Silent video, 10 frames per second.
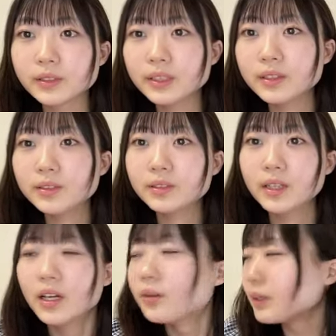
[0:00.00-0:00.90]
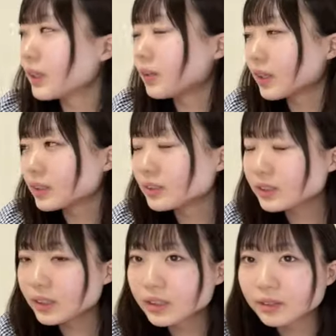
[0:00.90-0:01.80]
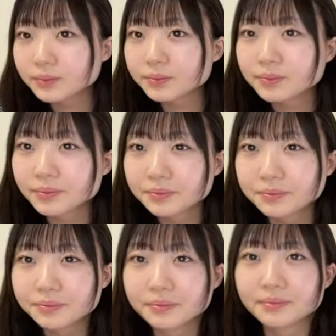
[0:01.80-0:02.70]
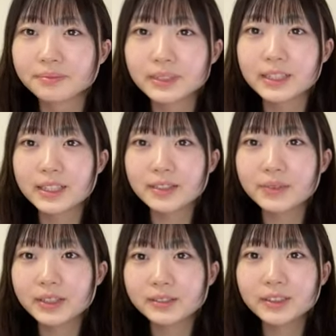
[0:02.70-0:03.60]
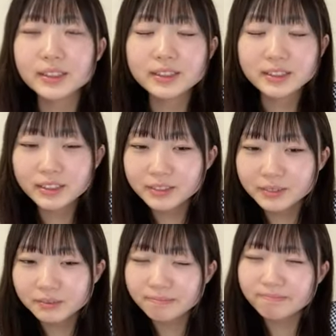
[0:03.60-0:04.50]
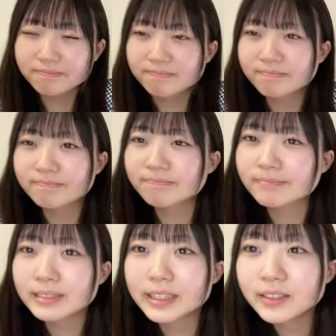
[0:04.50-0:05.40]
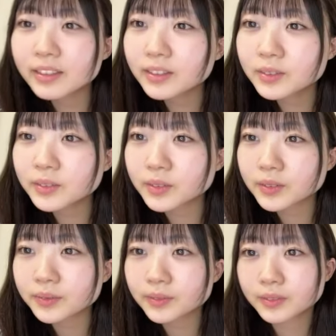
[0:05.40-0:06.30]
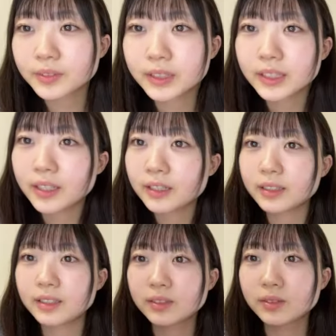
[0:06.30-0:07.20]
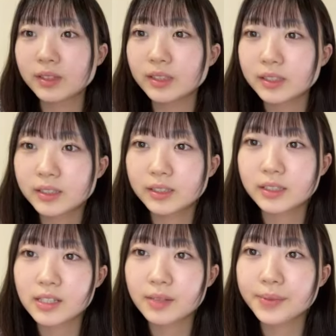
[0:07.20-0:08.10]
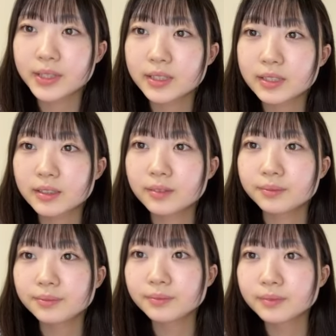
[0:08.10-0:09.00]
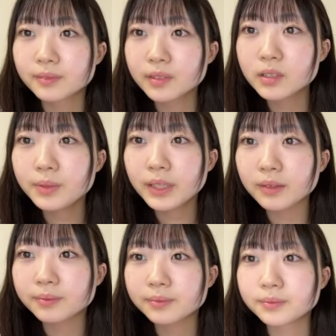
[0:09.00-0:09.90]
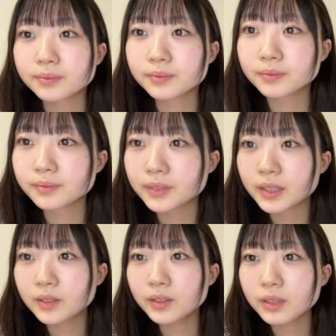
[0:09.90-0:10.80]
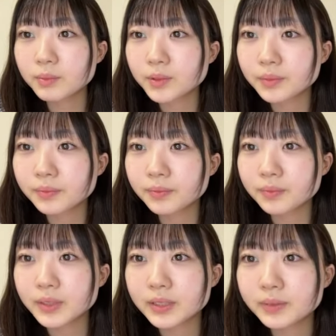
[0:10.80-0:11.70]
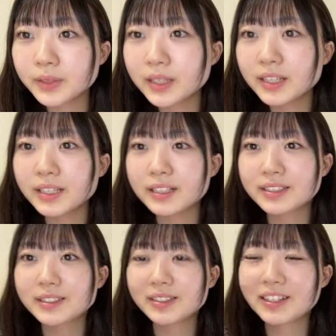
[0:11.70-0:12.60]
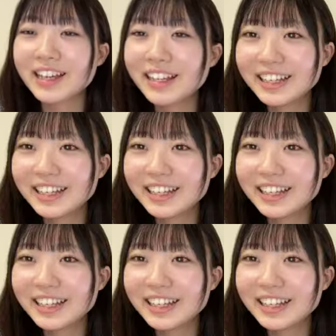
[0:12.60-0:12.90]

ちゃんと待ってお腹空いてきた待ってやばいお腹空いてるちゃんとやること終えてそうです寝てますおつみーたん寝る時も真面目でそれから